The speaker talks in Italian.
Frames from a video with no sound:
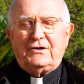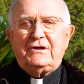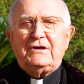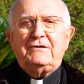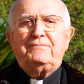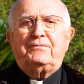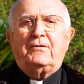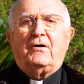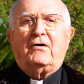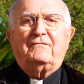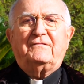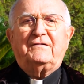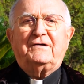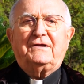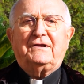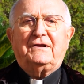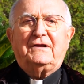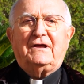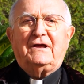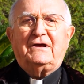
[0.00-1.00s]
i
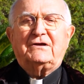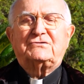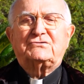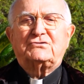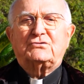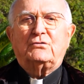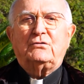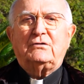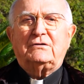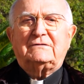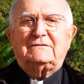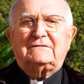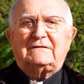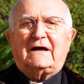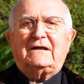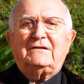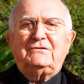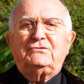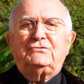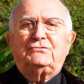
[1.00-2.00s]
poveri e
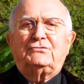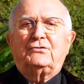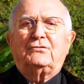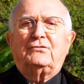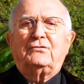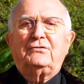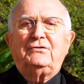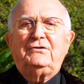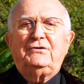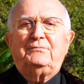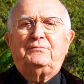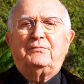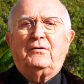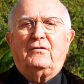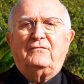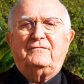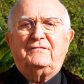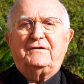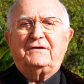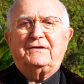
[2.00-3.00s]
soltanto i
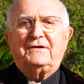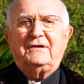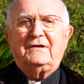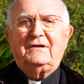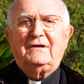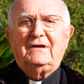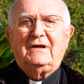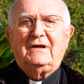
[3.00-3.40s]
poveri.